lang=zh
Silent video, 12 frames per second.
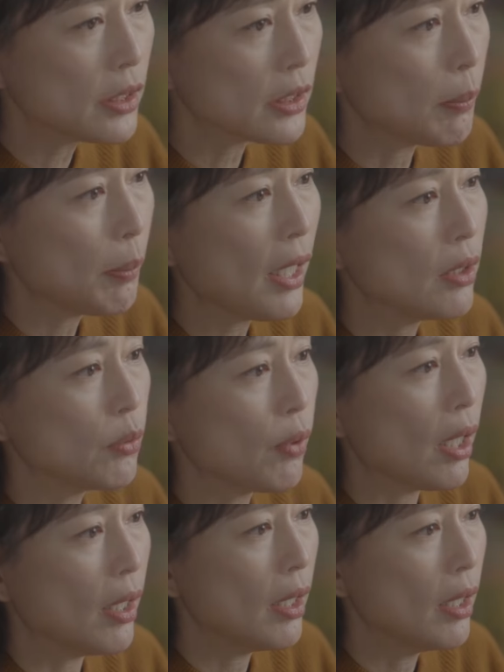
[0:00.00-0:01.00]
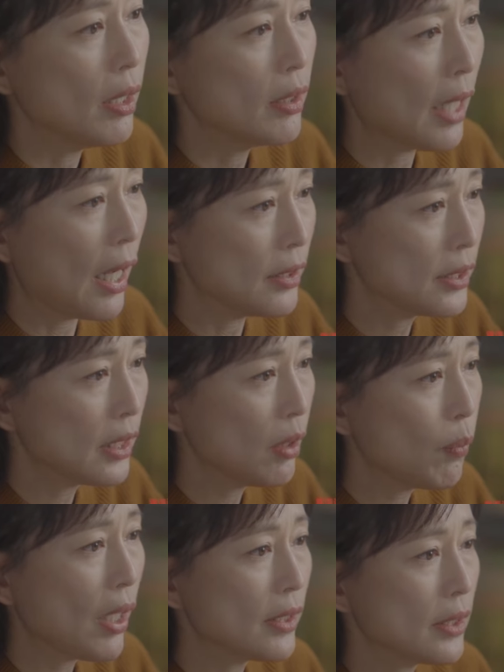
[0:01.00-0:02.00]
醒地判断哪些
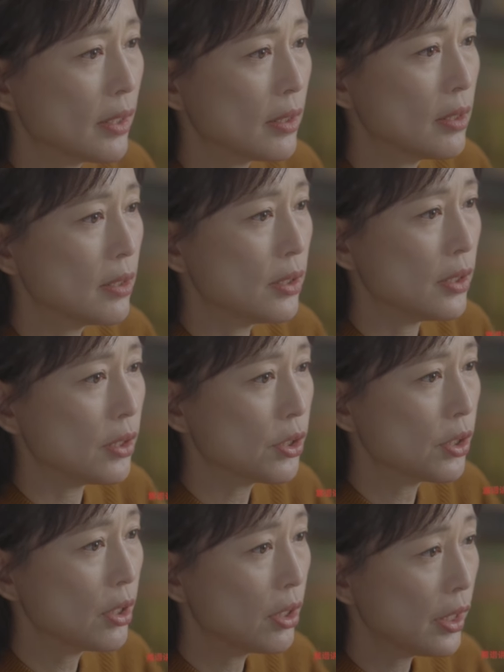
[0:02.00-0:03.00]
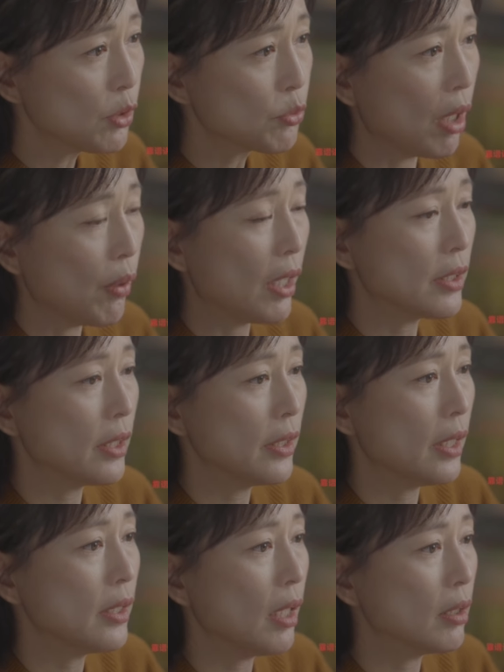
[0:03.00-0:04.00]
外界的刺激是可以转化成
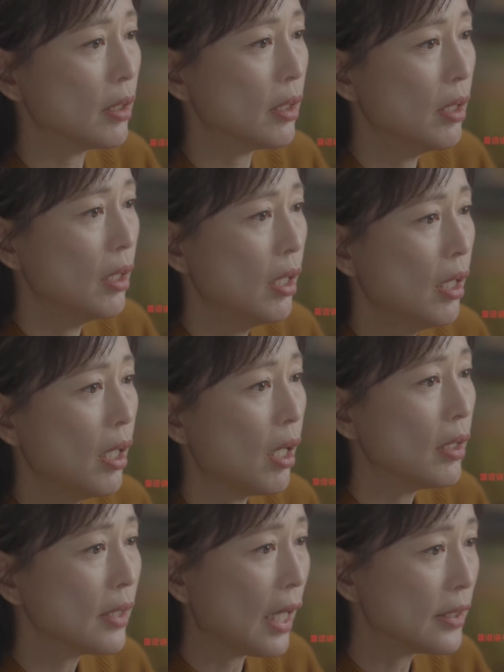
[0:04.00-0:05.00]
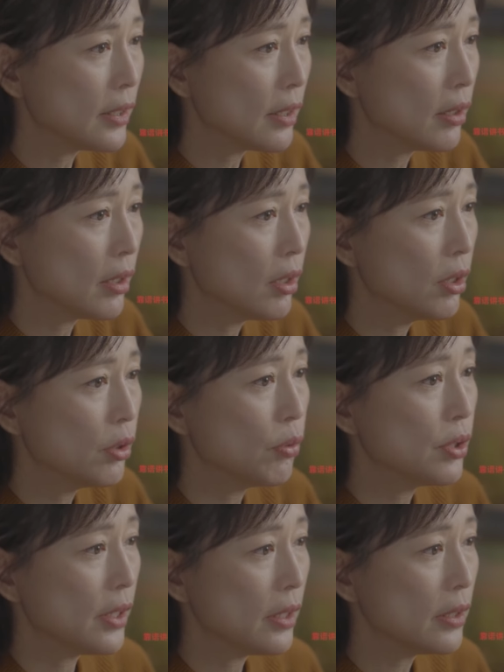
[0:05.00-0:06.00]
营养的，而哪些呢，又
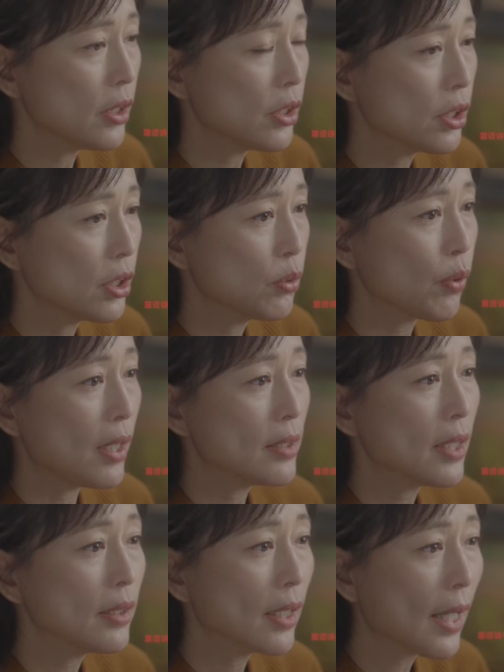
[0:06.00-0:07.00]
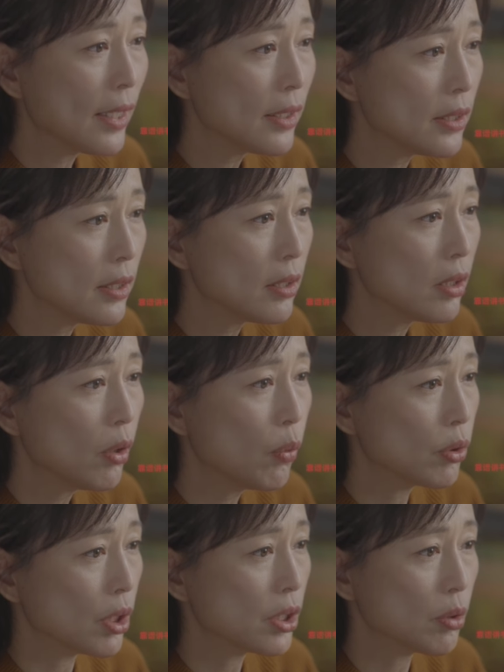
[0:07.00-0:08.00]
仅仅是短暂的开心
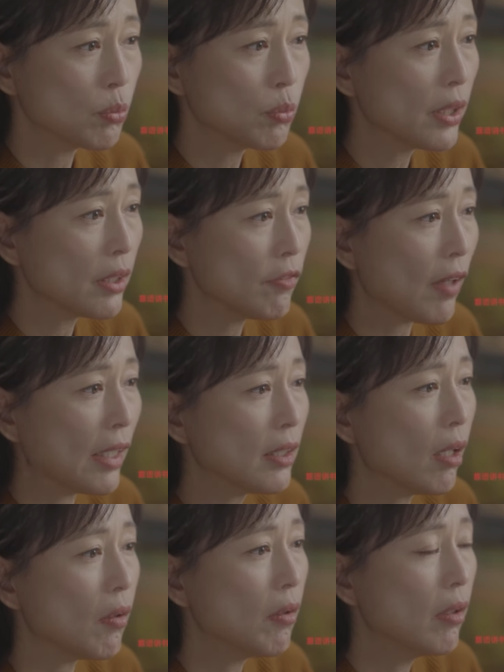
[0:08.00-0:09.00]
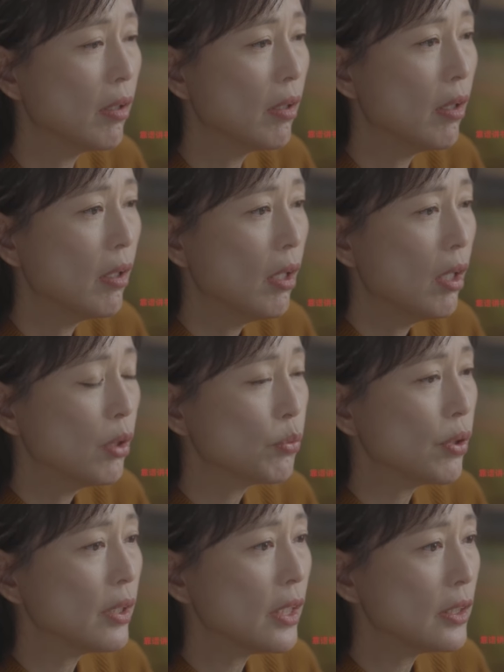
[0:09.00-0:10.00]
或者是无谓的烦恼。
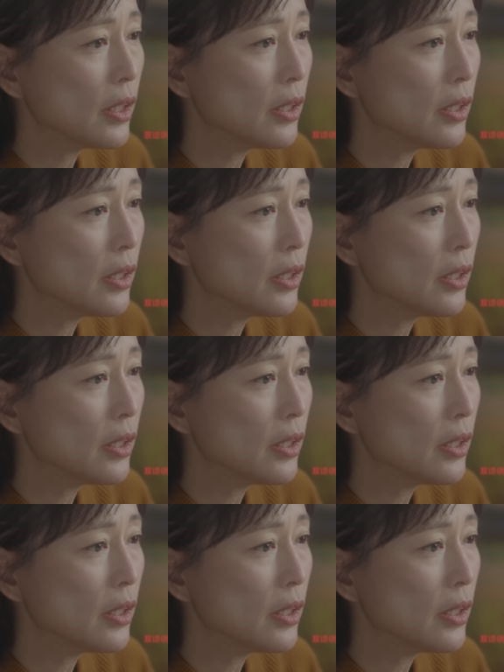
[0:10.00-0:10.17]
对于那些